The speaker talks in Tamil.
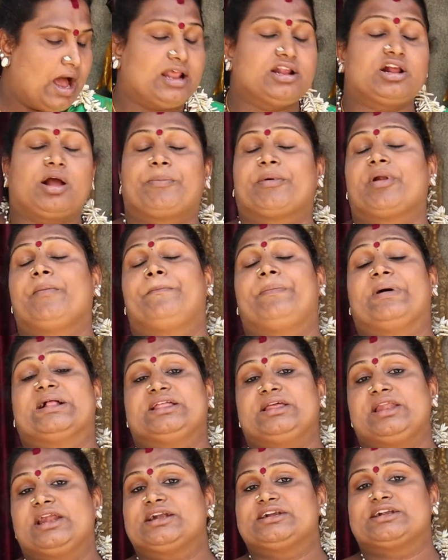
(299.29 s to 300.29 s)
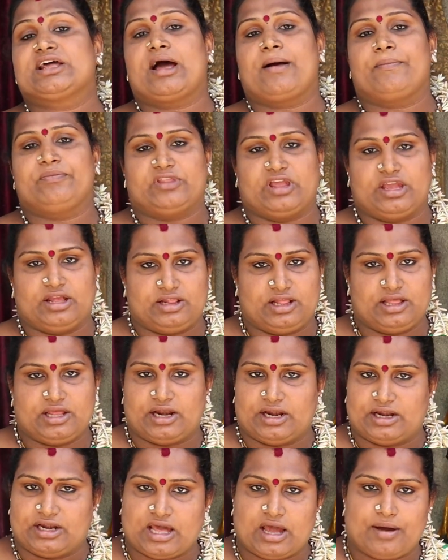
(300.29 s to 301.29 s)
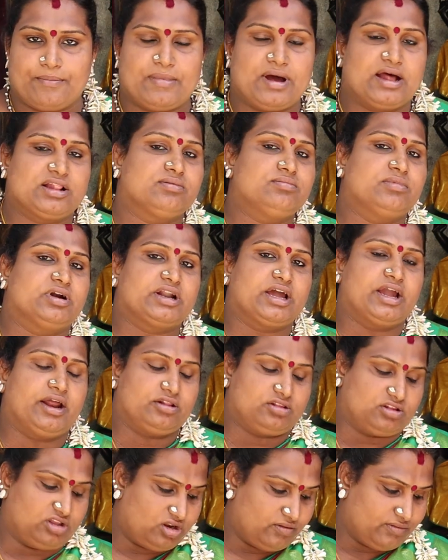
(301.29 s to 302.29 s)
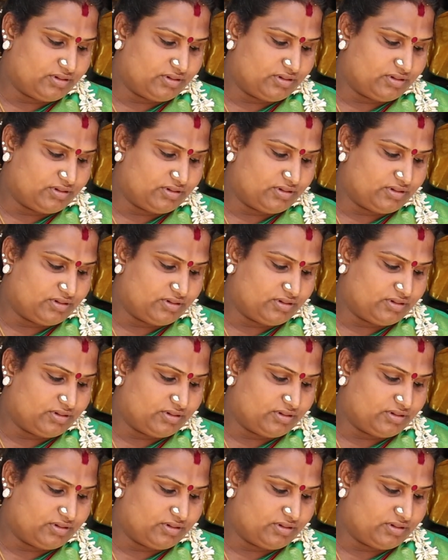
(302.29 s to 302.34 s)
அதுக்கப்புறம் பதினெட்டாம் தேதி ரெண்டாம் மாதம் ரெண்டாயிரத்தி